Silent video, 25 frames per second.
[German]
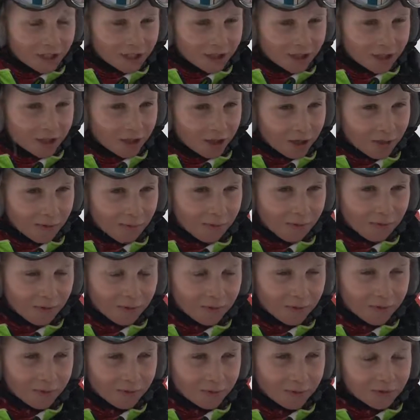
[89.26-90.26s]
zusammen
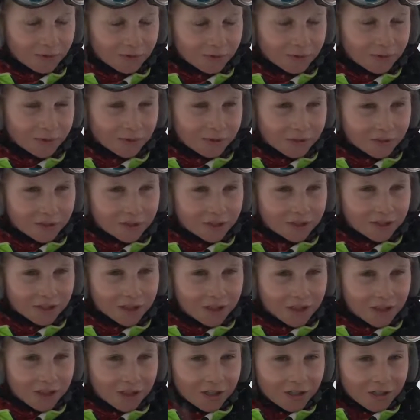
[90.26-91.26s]
und
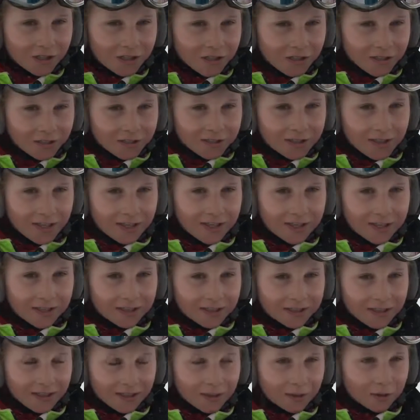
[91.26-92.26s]
deinen
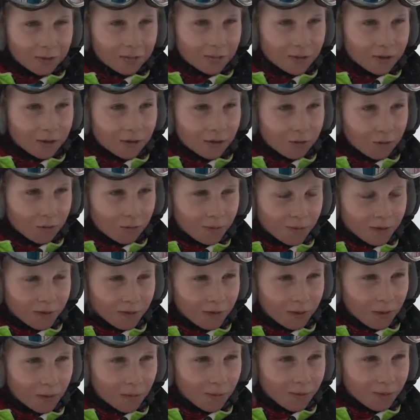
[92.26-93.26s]
dein Über, Ober,
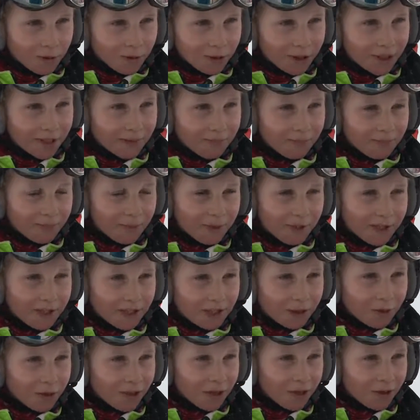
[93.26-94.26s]
Oberkörper
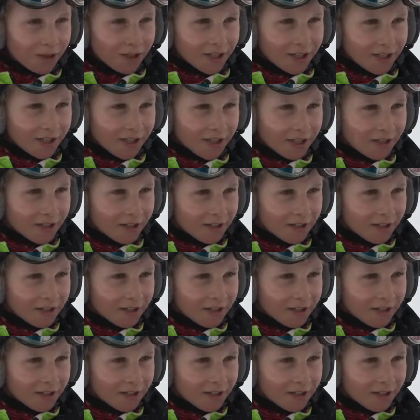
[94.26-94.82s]
ruhig halten.